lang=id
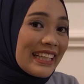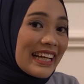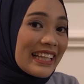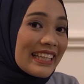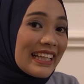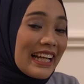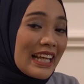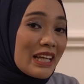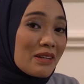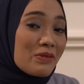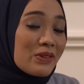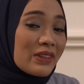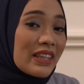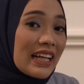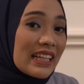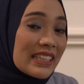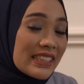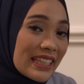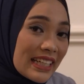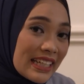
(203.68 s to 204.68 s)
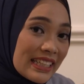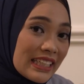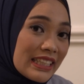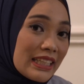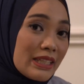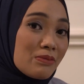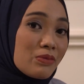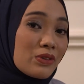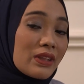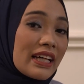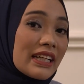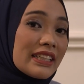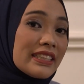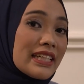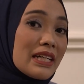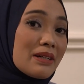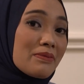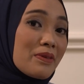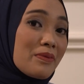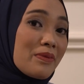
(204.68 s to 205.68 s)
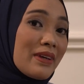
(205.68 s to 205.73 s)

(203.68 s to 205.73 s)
ini adalah Ibu Tasya. Jadi Ibu Tasya